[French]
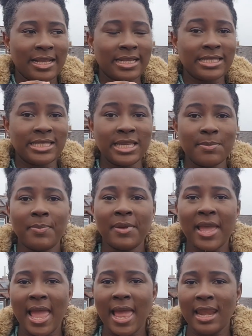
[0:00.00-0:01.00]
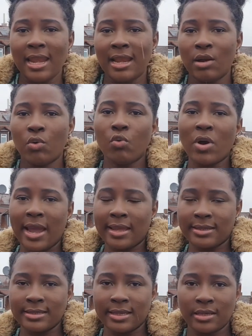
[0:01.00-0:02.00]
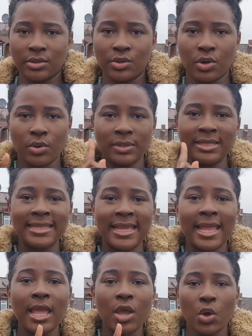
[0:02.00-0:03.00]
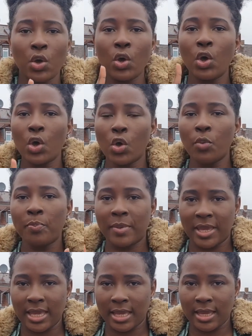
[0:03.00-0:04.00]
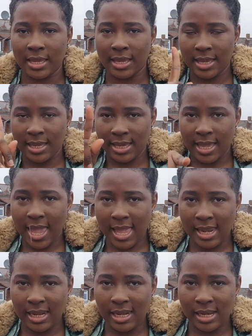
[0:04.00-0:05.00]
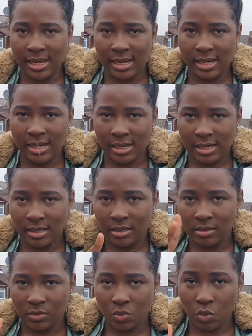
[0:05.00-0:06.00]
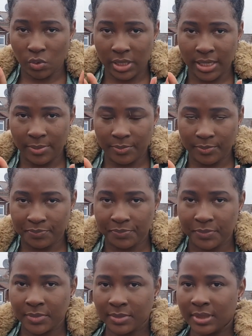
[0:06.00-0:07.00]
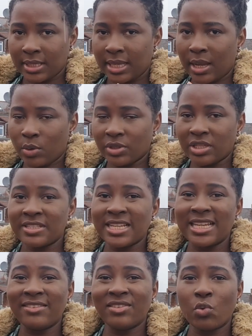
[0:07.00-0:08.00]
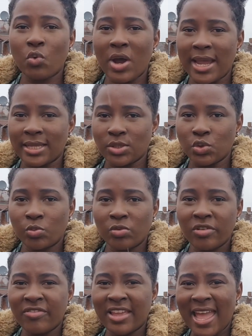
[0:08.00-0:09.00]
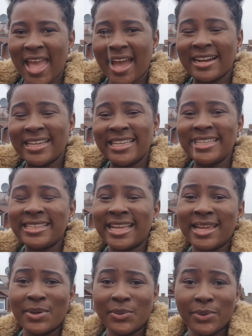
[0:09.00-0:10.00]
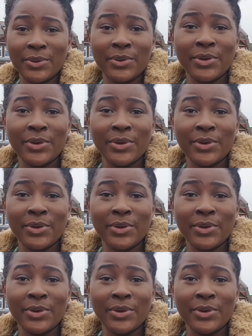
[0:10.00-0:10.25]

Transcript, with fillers: Deep L White. Donc D-E-E-P-L coller. Et à côté, vous écrivez White. W-R-I-T-E.